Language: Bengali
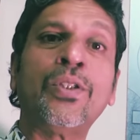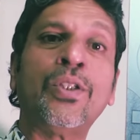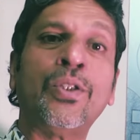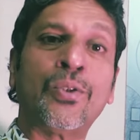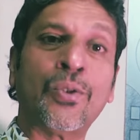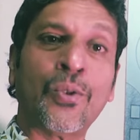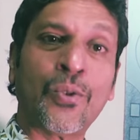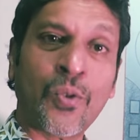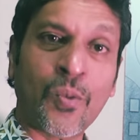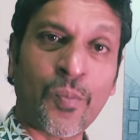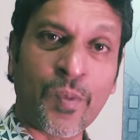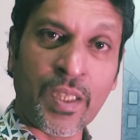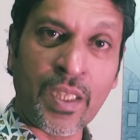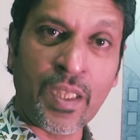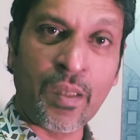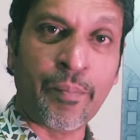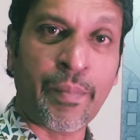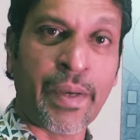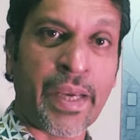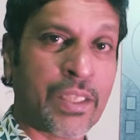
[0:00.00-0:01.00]
কিশোর
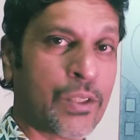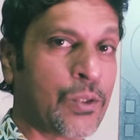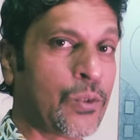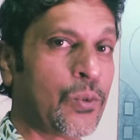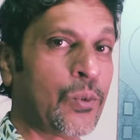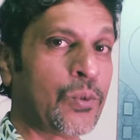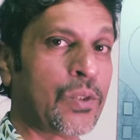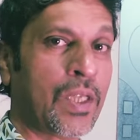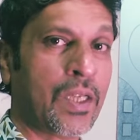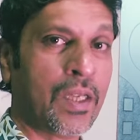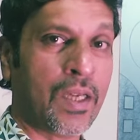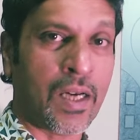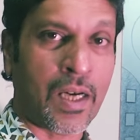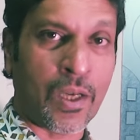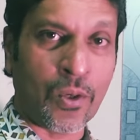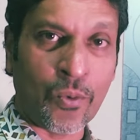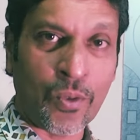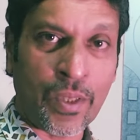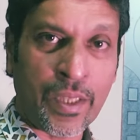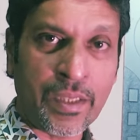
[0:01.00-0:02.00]
কুমারের ব্যস্ততার
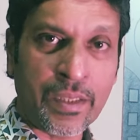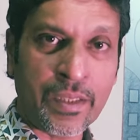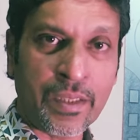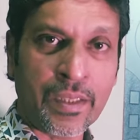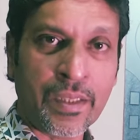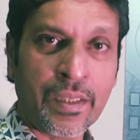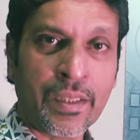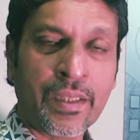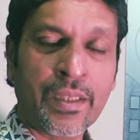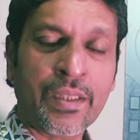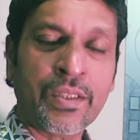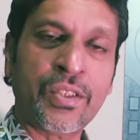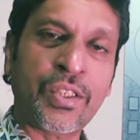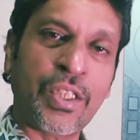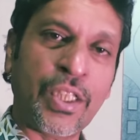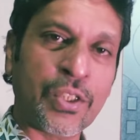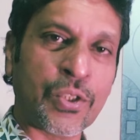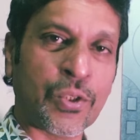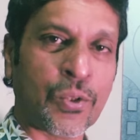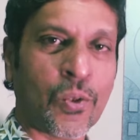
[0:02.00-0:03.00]
কারণেই
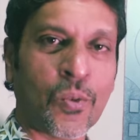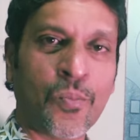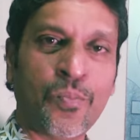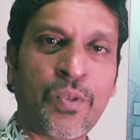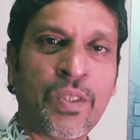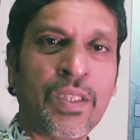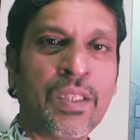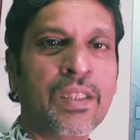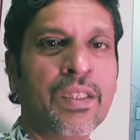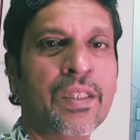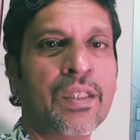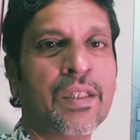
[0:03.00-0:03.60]
শেষ অবধি